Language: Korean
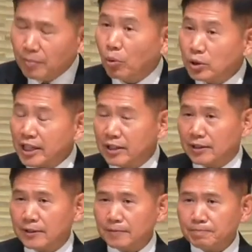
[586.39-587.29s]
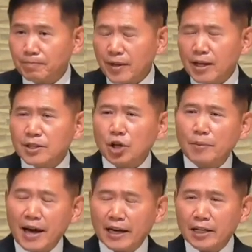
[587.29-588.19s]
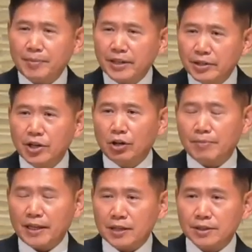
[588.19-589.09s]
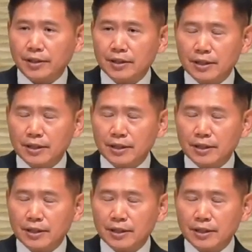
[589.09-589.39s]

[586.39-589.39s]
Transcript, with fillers: 모세는 처음에 하나님의 능력을 받았어요.